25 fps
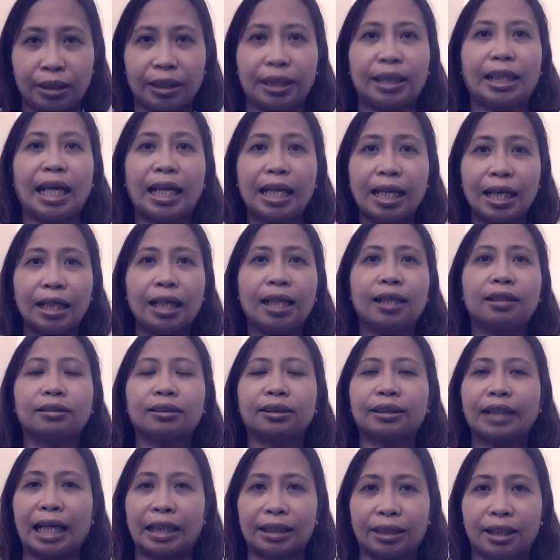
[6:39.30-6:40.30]

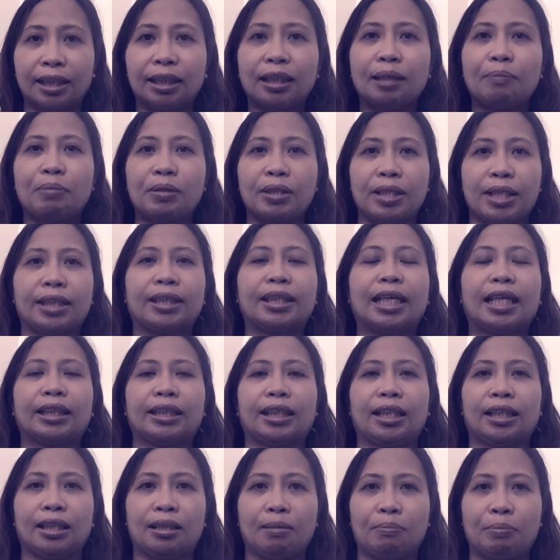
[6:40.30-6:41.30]
talagang tatanggapin at
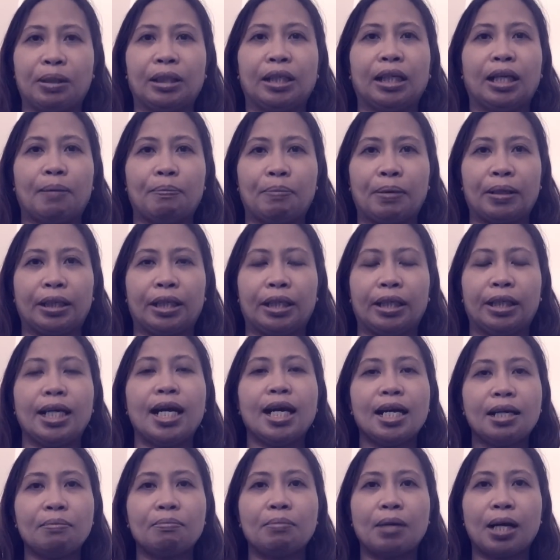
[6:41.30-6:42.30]
tatanggapin ka pa rin
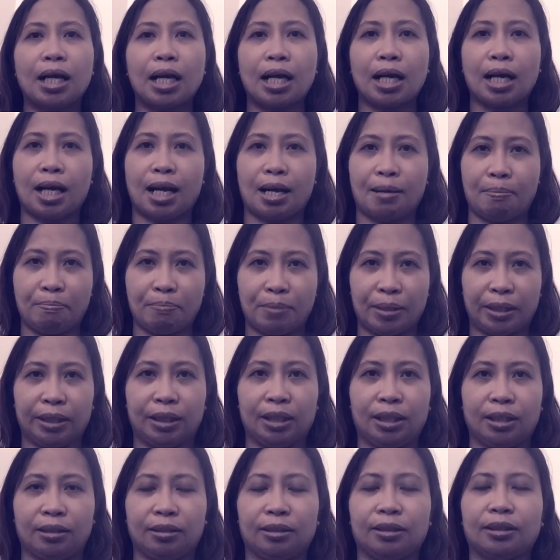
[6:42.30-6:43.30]
ng mga
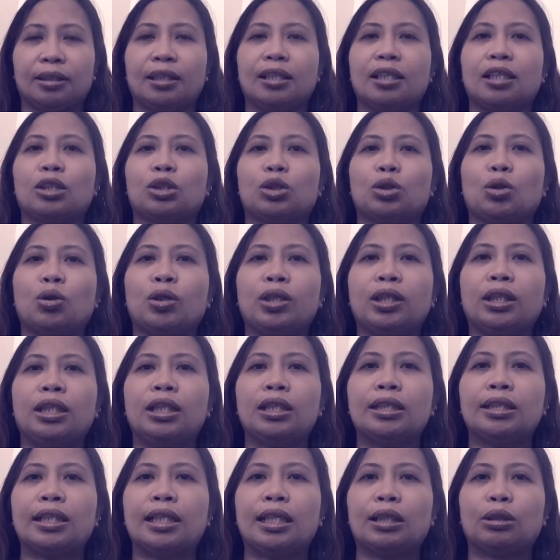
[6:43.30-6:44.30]
companies. So,
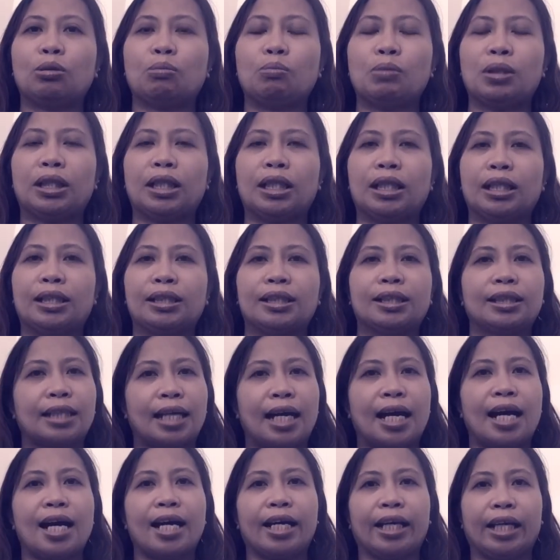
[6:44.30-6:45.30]
hindi sila tumitingin
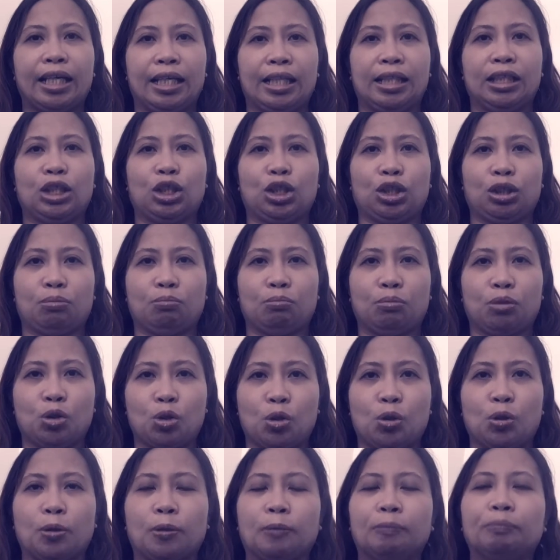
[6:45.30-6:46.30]
sa age
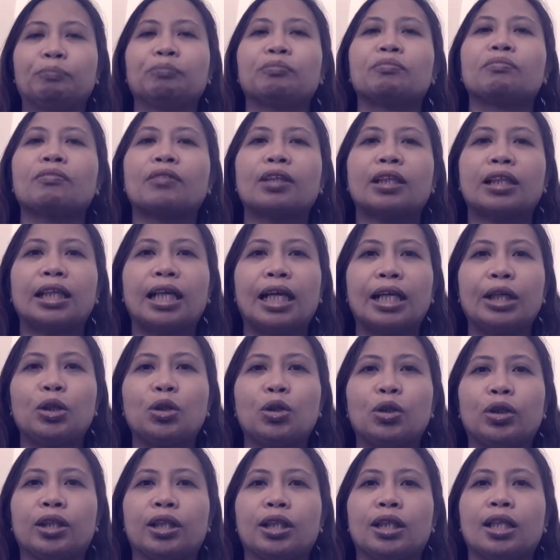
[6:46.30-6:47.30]
mo.
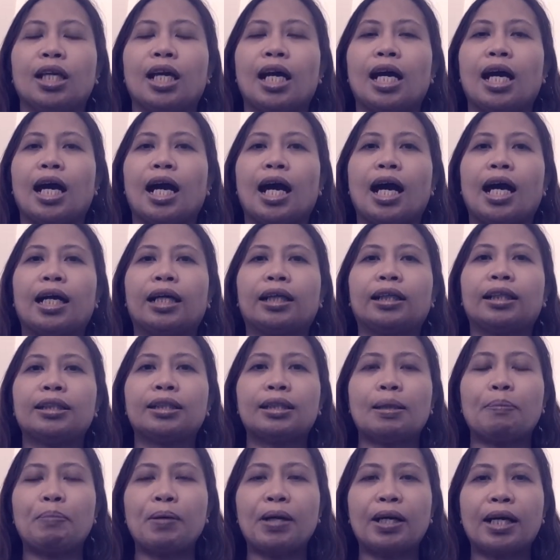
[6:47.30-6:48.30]
Ngayon, ang
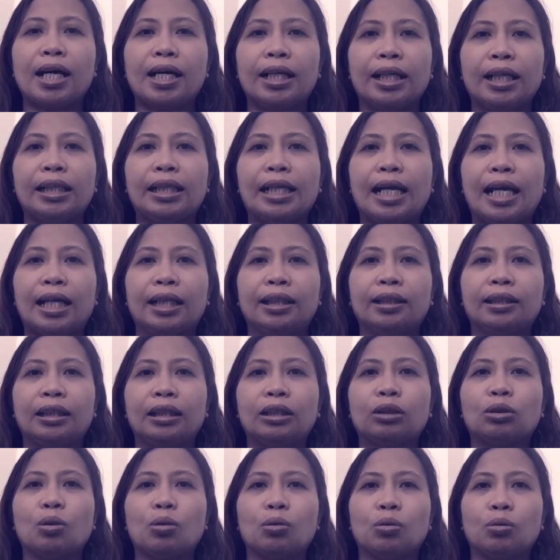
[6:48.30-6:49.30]
isa pang kagandahan
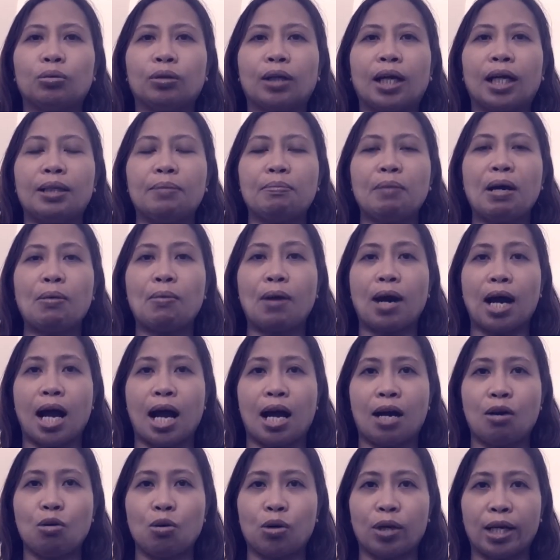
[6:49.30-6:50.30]
dito, kung halimbawa
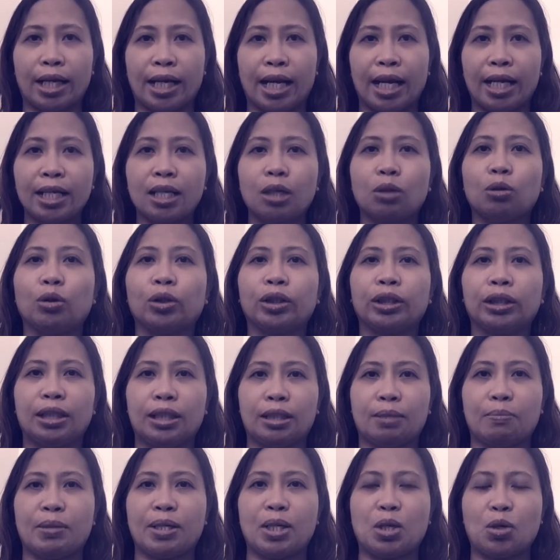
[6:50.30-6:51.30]
ako, kagaya ko, hindi
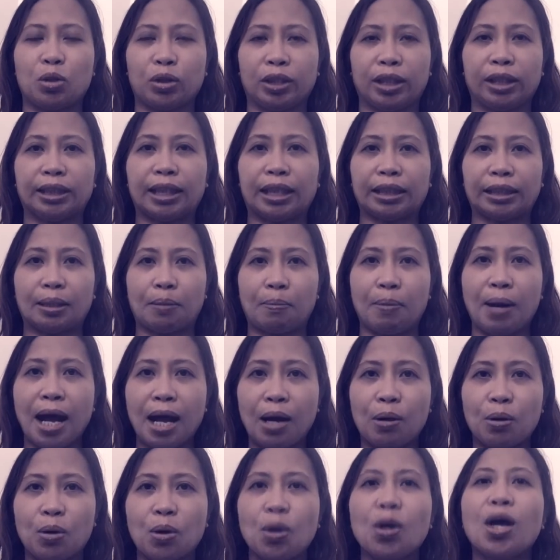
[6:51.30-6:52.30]
naman ako
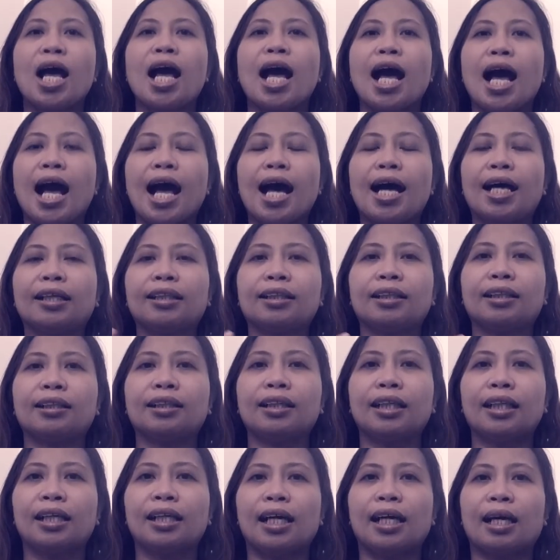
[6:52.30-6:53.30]
nagtatrabaho, ang
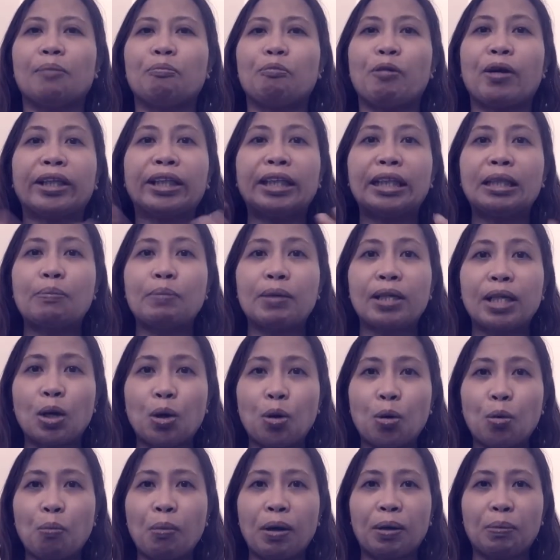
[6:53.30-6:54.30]
pwede naman
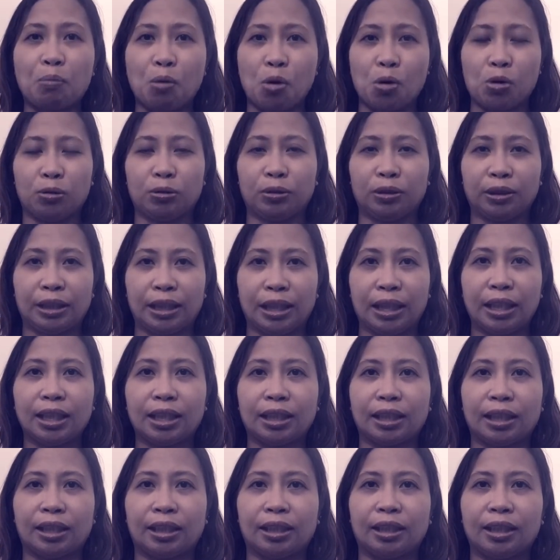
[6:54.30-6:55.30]
akong
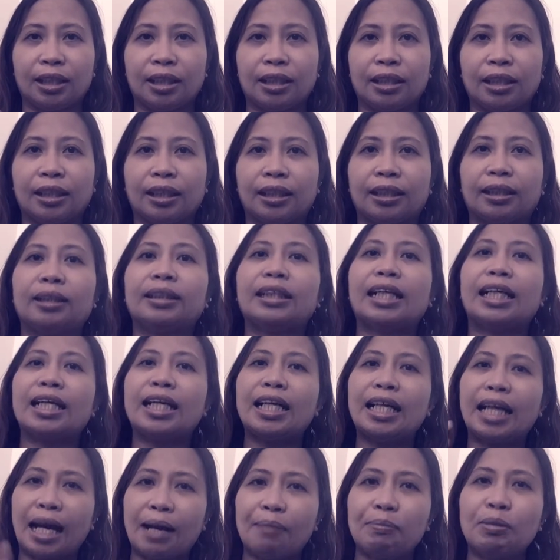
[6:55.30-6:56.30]
mag-volunteer.
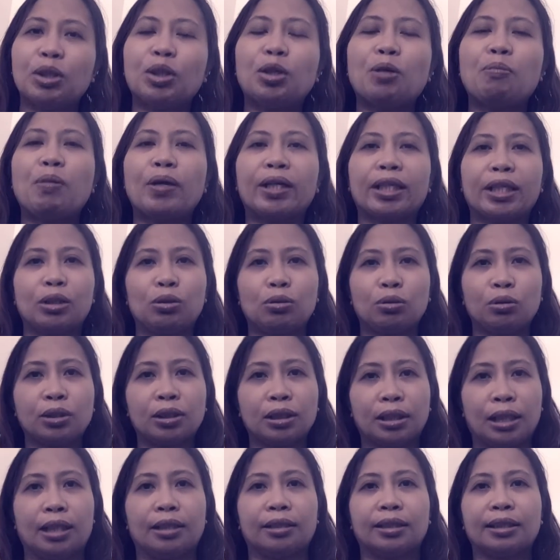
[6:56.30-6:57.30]
Nagagamit ko pa rin yung
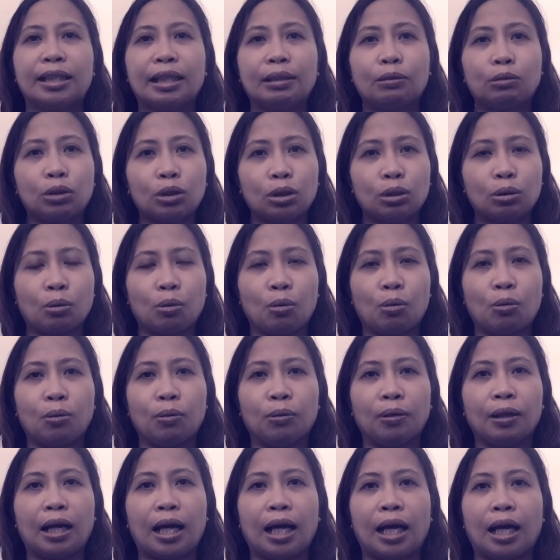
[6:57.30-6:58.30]
skills na gusto
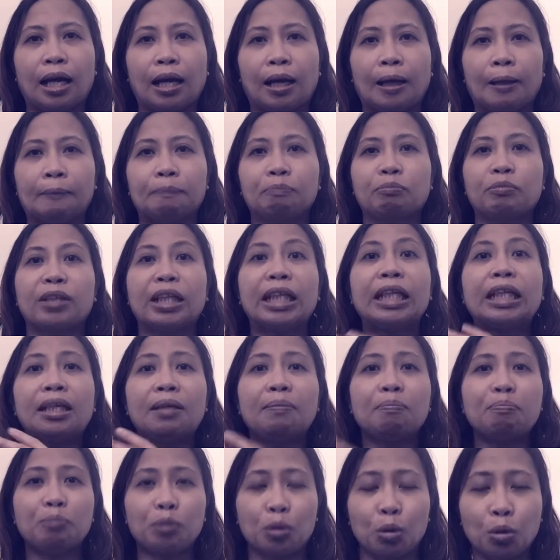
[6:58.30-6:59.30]
kong uh,
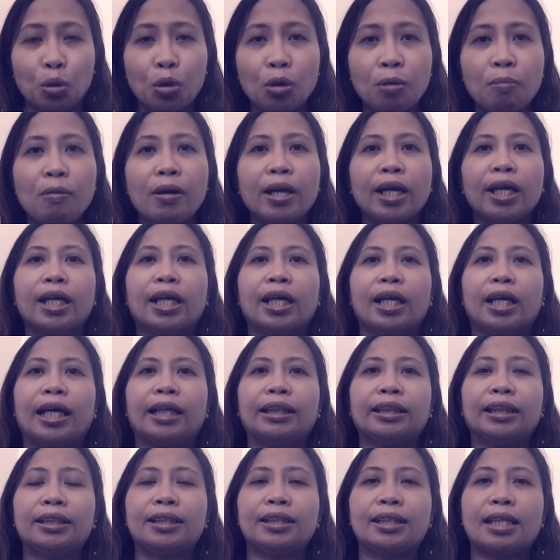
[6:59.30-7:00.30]
i-improve.
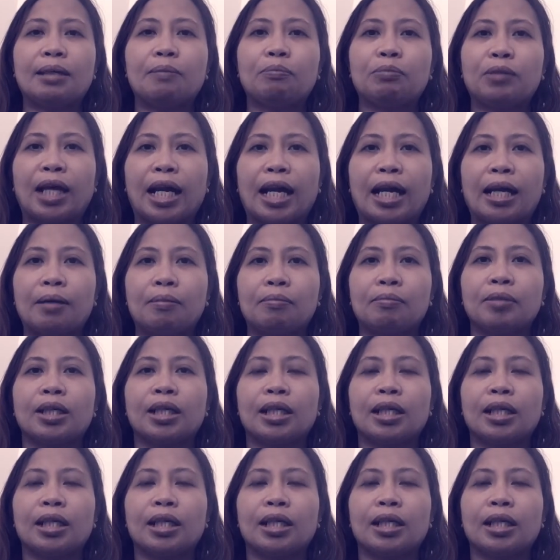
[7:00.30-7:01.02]
At the same time,